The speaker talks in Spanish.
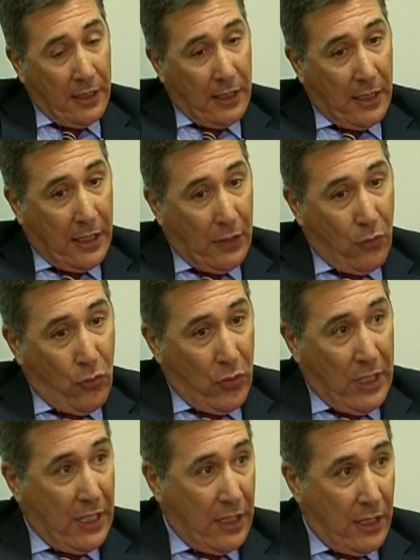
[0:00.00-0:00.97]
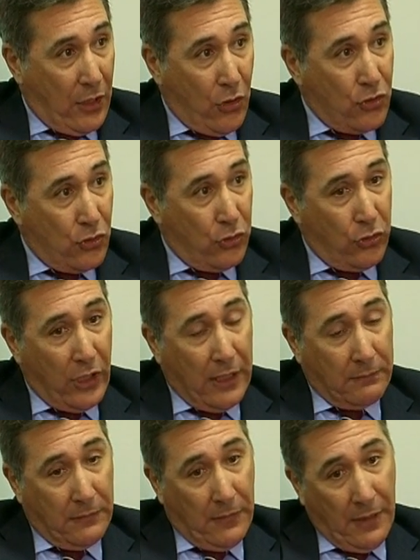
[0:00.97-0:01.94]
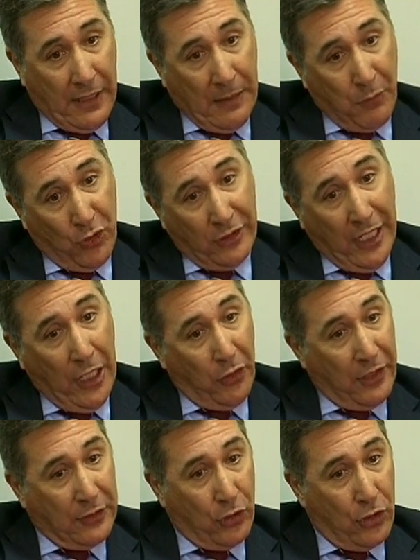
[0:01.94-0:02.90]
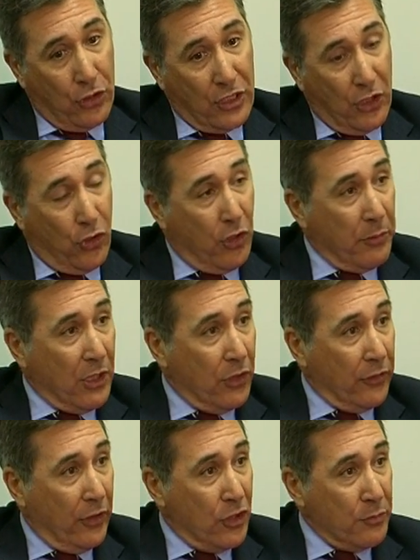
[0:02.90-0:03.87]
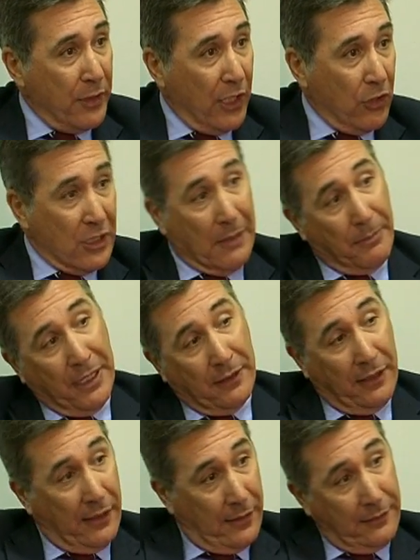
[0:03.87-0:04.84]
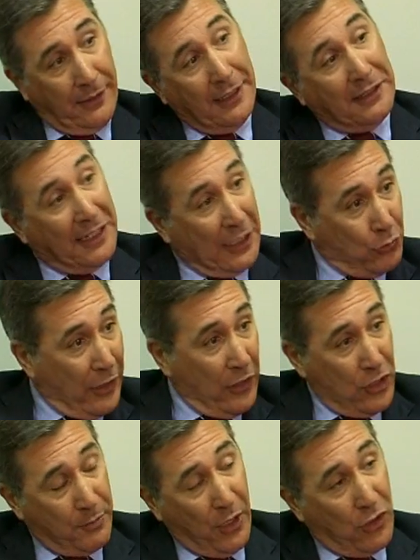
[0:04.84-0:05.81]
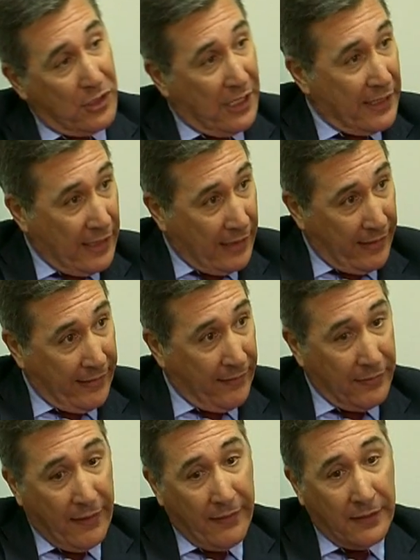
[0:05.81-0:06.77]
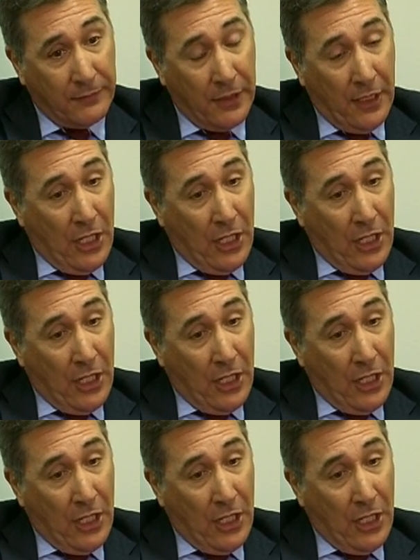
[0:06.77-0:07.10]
a una consultora que aportará los datos económicos de los pliegos. La parte de literatura de los pliegos está ya redactada.